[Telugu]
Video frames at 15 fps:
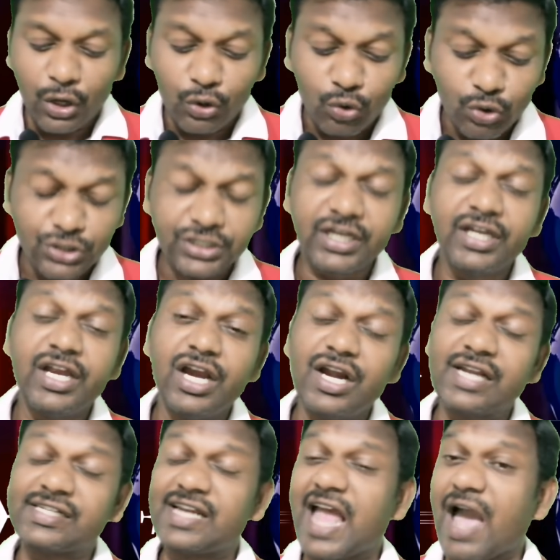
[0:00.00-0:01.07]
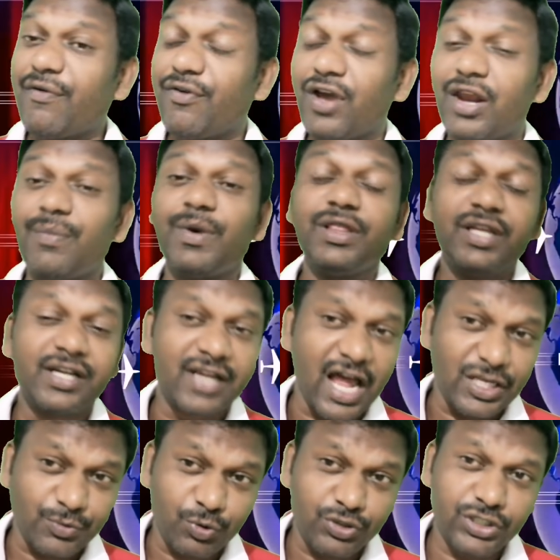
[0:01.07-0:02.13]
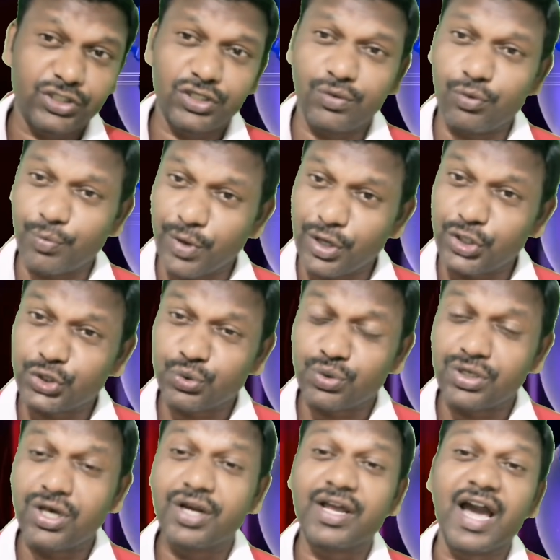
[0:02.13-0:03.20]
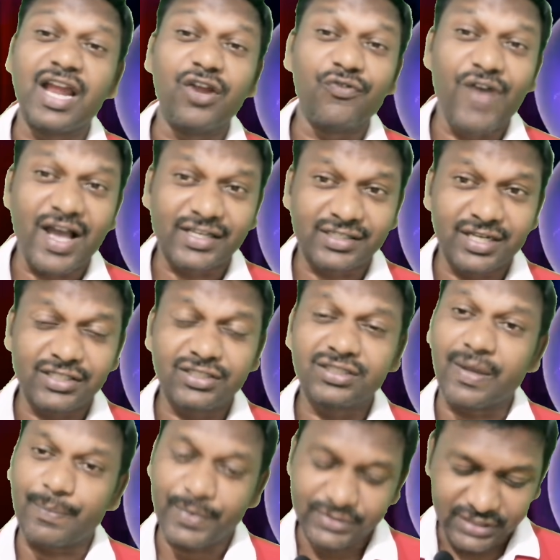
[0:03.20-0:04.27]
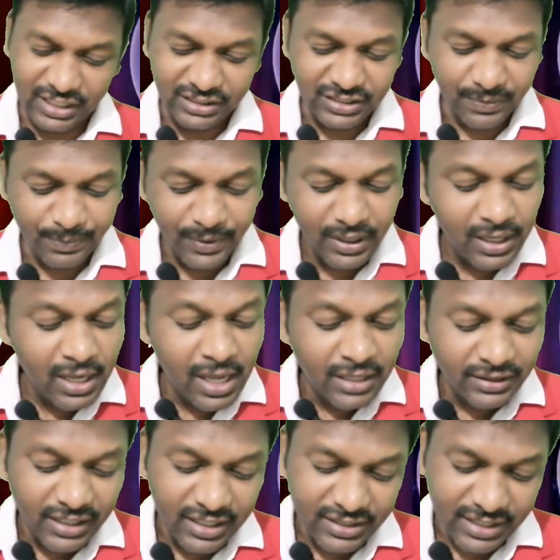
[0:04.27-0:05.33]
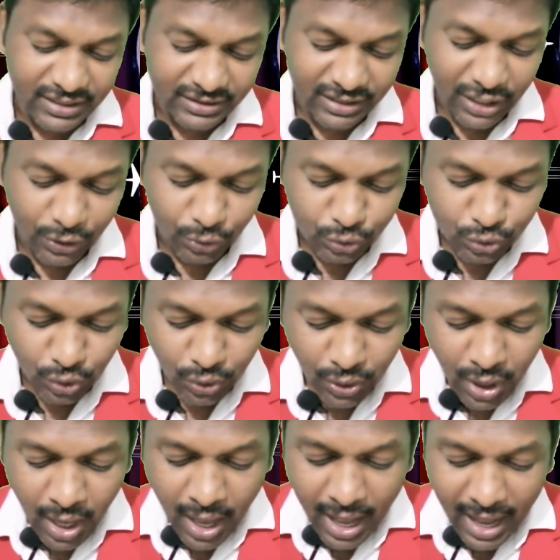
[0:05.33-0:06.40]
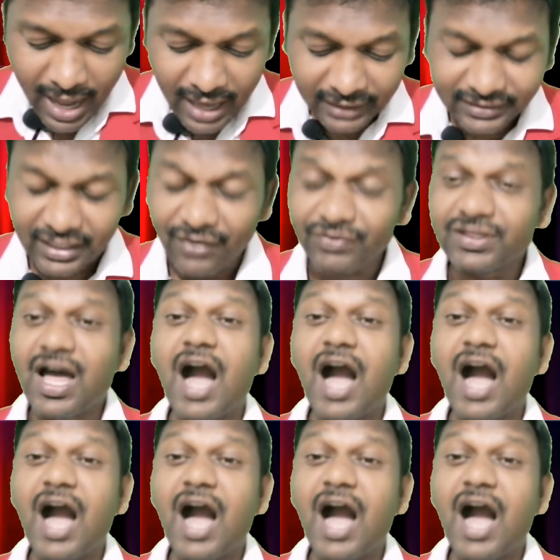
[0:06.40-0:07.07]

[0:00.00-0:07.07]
రోజుకి ఏడు లక్షల యాభై వేల మంది ట్రాన్స్పోర్ట్ సిస్టమ్ ఉపయోగించుకుంటున్నారు కానీ వ్యాక్సినేషన్ తప్పనిసరి అని చెప్పి తెలియజేస్తున్నారు సో తర్వాత